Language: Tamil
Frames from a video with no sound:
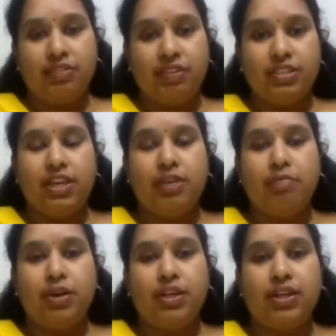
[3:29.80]
விவசாயம்
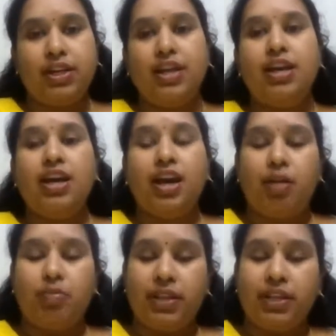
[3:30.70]
பண்ணுங்க
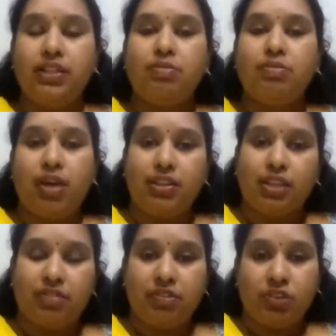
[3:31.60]
அப்படின்னு அந்த
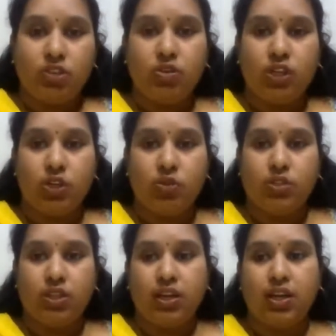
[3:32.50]
மாத்தாவே வந்து சொல்லி
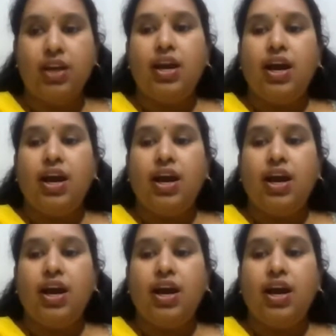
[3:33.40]
கொடுத்தாங்களாம்